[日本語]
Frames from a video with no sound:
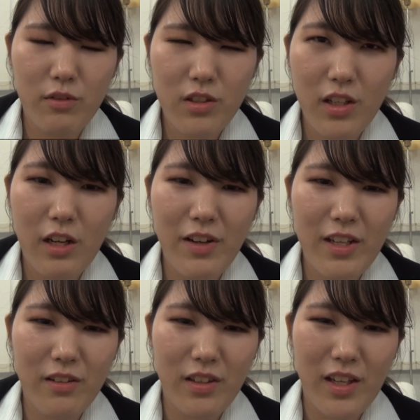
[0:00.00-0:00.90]
つい可
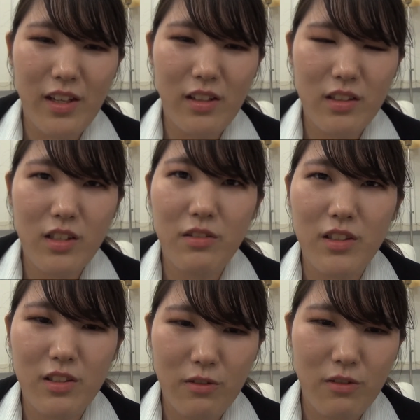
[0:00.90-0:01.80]
愛くて買っちゃうん
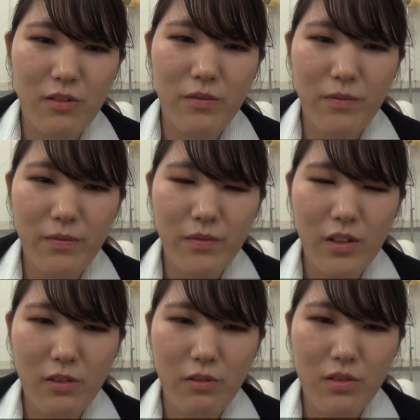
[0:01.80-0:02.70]
ですよ。
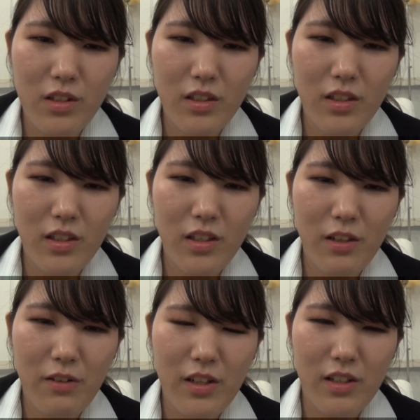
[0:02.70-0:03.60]
個人的
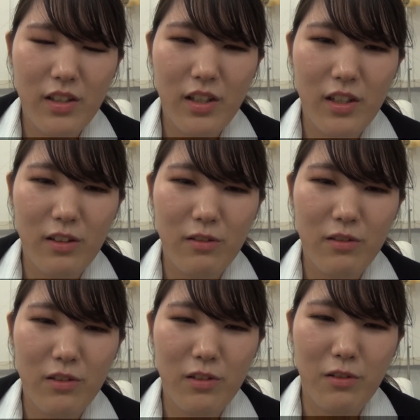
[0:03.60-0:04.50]
にはあ
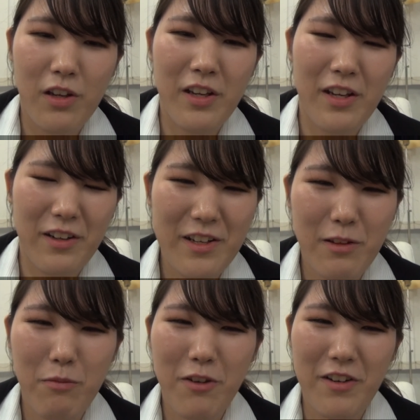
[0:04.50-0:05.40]
のそのひゃくえん
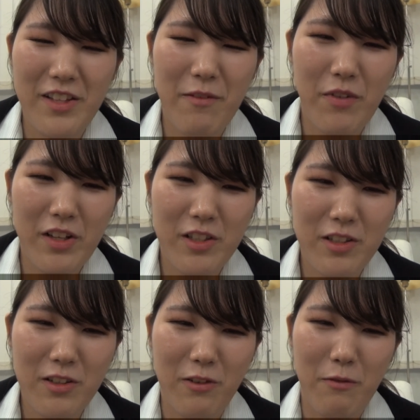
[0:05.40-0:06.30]
ショップ業界
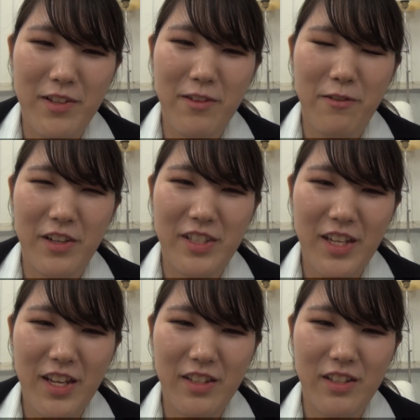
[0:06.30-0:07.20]
ナンバーツーのお店の方が好
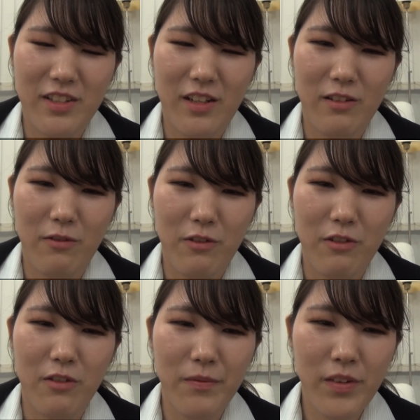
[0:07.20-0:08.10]
きなんですけれど
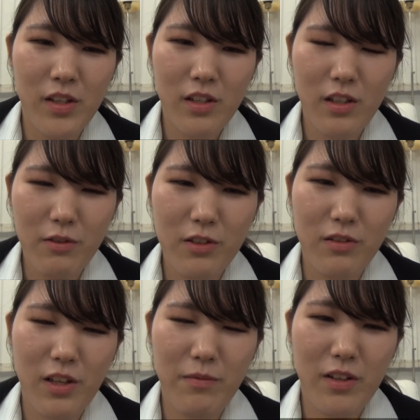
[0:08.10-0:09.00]
も、もち
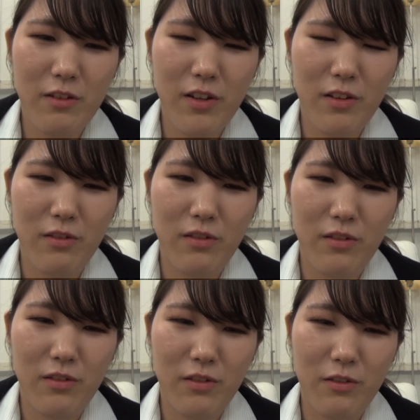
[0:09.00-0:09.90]
ろんナンバーワン
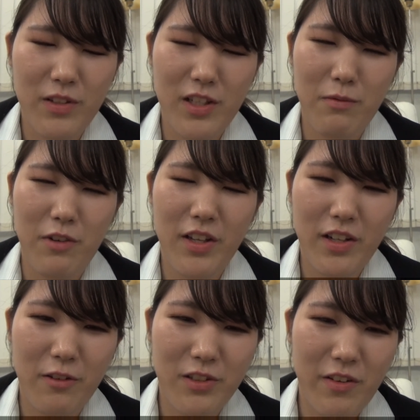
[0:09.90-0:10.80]
のお店にもか
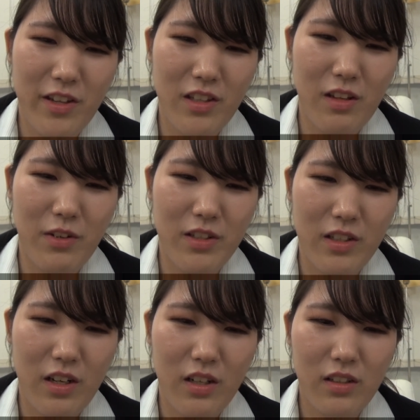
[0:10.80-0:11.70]
なりお世話になってま
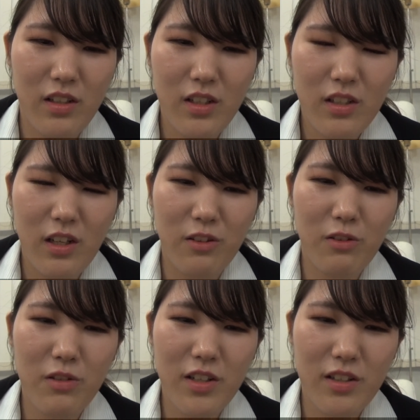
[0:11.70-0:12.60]
すが、あの
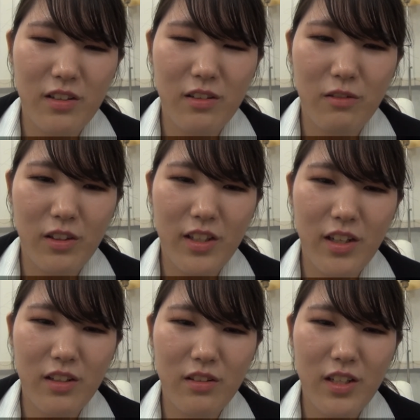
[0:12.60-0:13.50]
とにかくお手
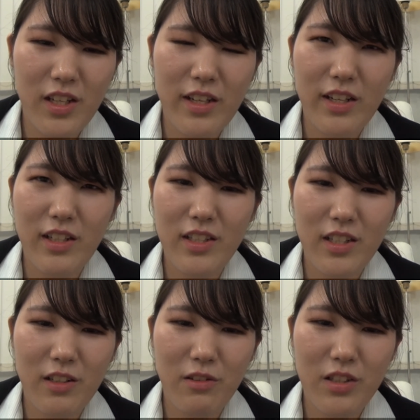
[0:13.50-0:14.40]
軽に
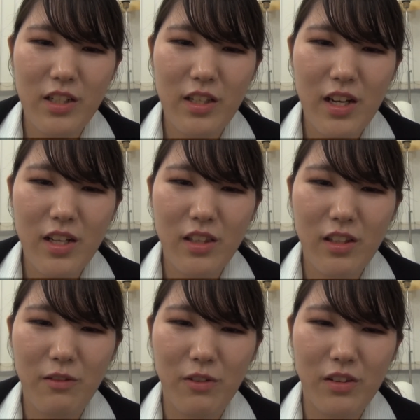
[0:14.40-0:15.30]
鉢が欲しいなっ
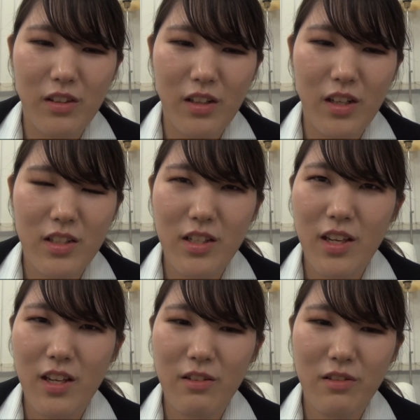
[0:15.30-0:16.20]
て思ったら、是
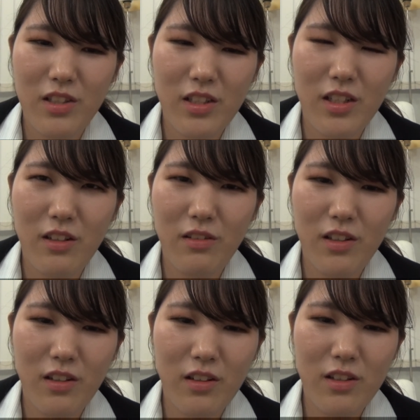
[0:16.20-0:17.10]
非お近くの
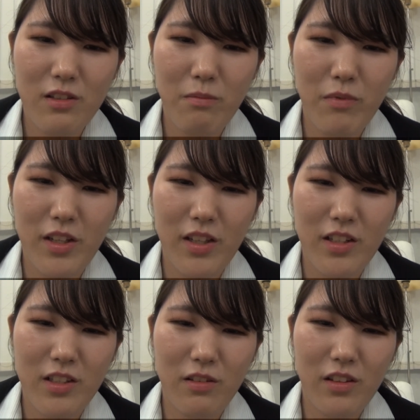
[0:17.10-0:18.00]
ひゃくえんショップに
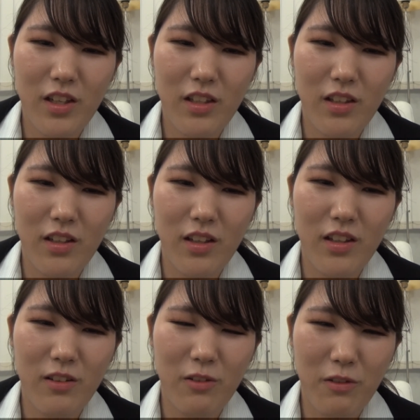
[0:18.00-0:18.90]
立ち寄っていただけ
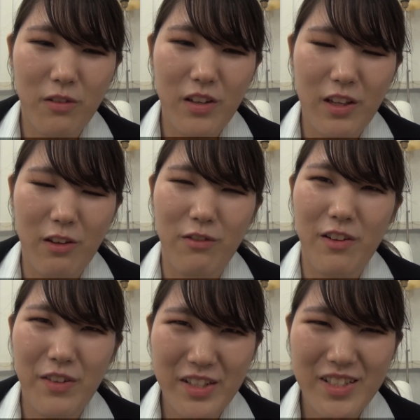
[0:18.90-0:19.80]
るといいと
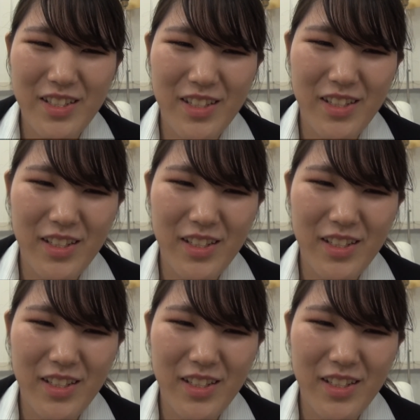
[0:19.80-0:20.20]
思います。